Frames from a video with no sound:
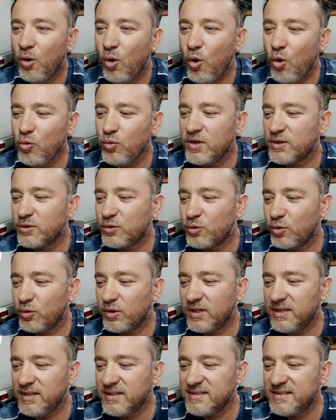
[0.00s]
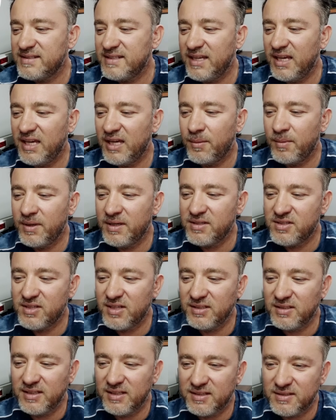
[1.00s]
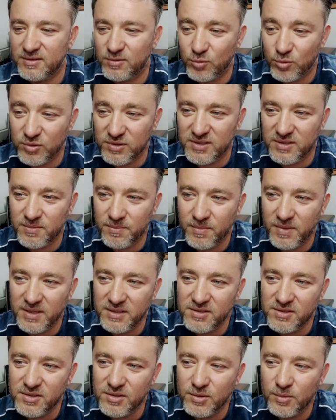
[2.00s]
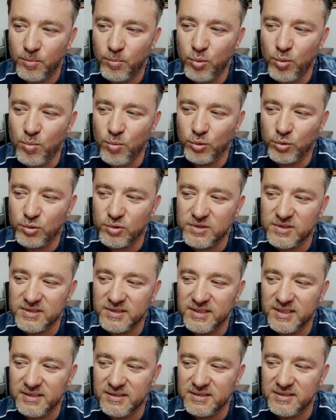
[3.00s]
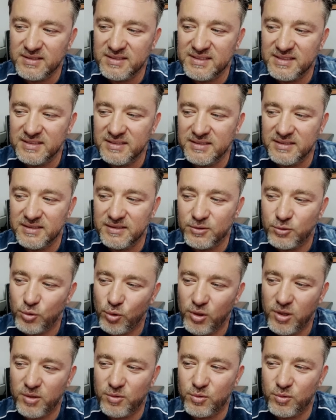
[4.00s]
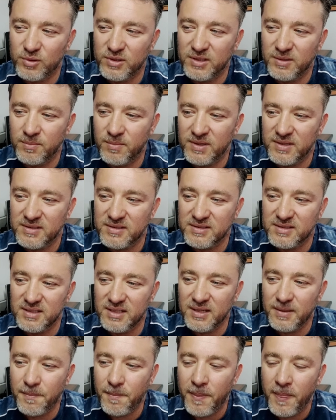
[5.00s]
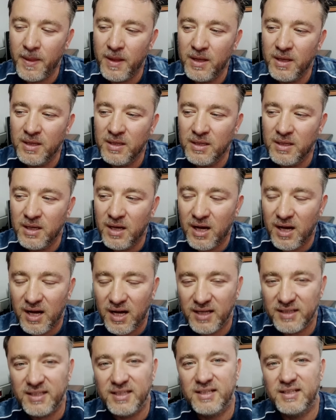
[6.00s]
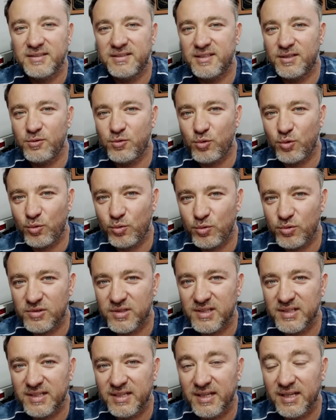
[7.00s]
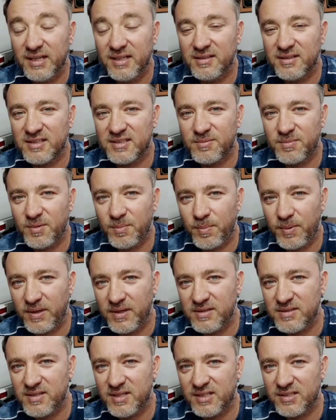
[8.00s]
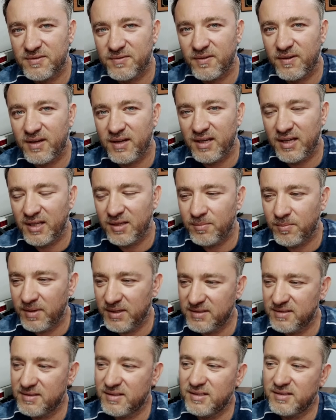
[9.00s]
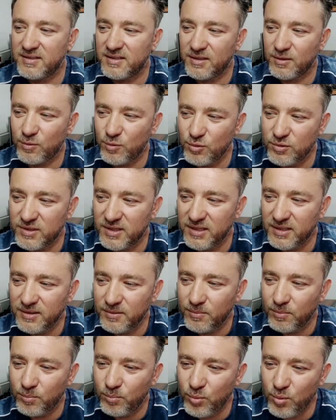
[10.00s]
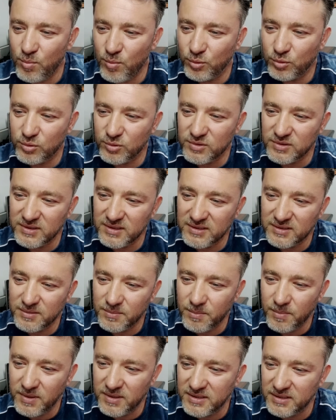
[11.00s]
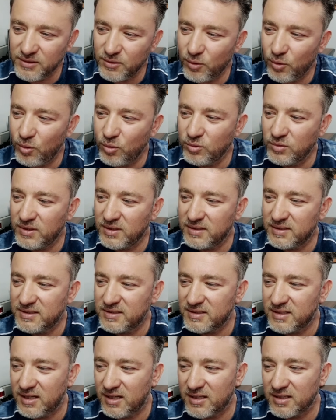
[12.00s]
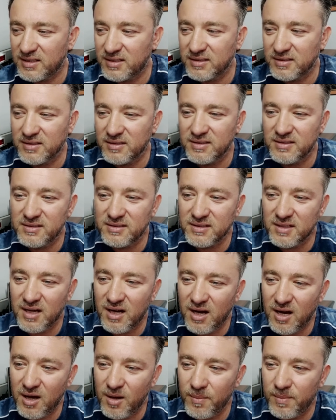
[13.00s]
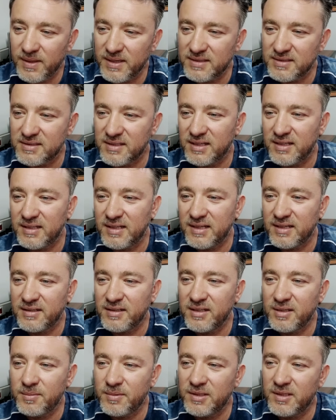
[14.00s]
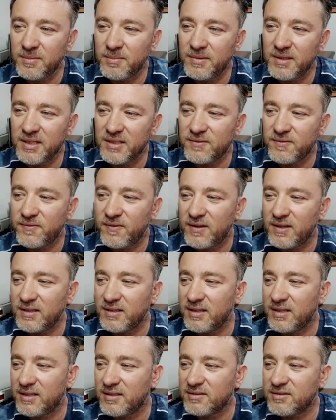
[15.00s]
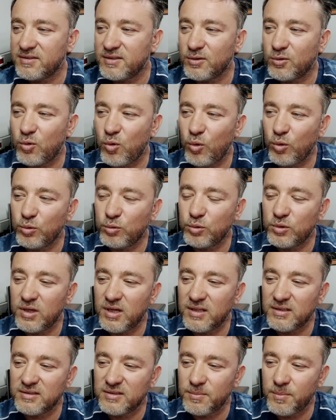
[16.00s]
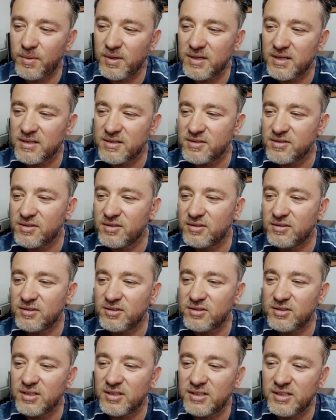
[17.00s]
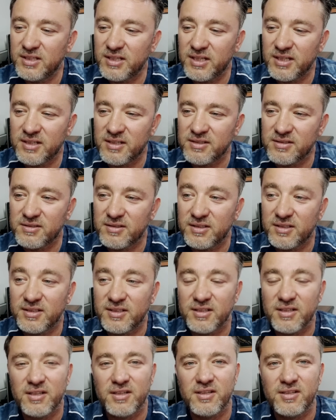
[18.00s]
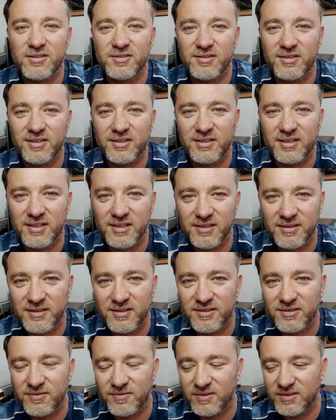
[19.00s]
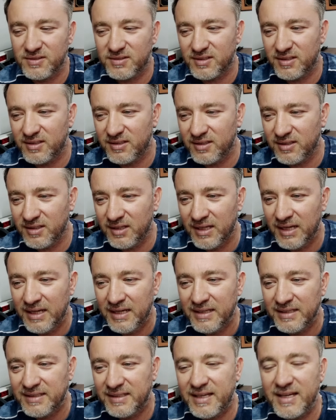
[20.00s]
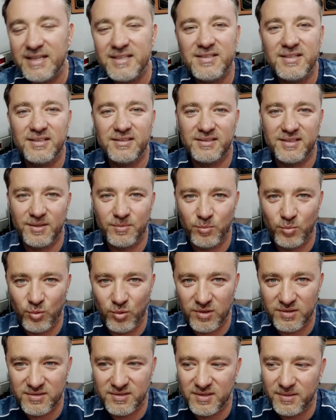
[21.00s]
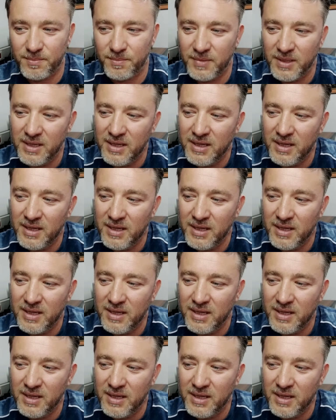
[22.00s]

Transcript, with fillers: Ondan sonra SM Jet X125 bu motosiklet e, şöyle söyleyeyim ben size hakikaten çok güzel. En az bir PCX veya NMAX kadar güzel. Bu motosikletin bakın önde disk, arkada disk, ABS'ler, ne bileyim led farlar, işte koltuk altı bagajı, işte granajları, granajların kalitesi vesaire gerçekten muazzam.